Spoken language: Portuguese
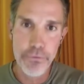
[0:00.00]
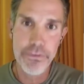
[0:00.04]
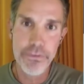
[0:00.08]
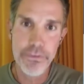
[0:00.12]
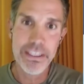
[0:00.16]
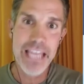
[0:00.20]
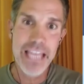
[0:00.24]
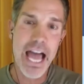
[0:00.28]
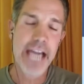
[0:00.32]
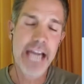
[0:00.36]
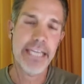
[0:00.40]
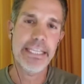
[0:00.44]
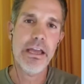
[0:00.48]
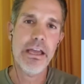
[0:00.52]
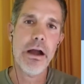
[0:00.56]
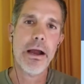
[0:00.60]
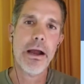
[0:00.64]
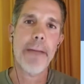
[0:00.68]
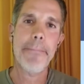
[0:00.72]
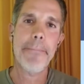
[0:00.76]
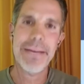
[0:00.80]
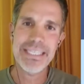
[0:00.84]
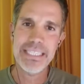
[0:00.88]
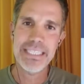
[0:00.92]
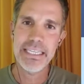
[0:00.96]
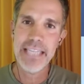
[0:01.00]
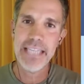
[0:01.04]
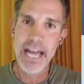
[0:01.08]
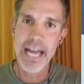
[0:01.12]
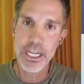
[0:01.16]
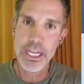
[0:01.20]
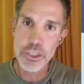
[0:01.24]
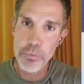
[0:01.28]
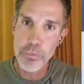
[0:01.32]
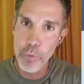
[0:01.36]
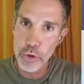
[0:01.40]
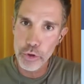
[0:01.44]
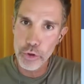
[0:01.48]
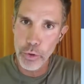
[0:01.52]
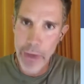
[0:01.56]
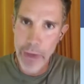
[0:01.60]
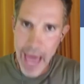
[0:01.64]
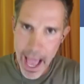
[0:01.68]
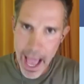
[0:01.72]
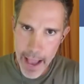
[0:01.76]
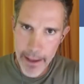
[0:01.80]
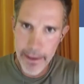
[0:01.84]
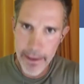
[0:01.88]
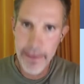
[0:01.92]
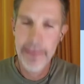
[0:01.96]
O vinagre tem a capacidade
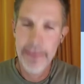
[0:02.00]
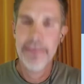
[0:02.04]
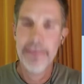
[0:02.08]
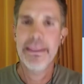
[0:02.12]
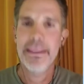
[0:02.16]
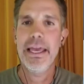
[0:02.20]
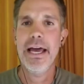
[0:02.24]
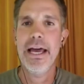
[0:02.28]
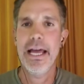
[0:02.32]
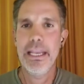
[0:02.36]
modular né,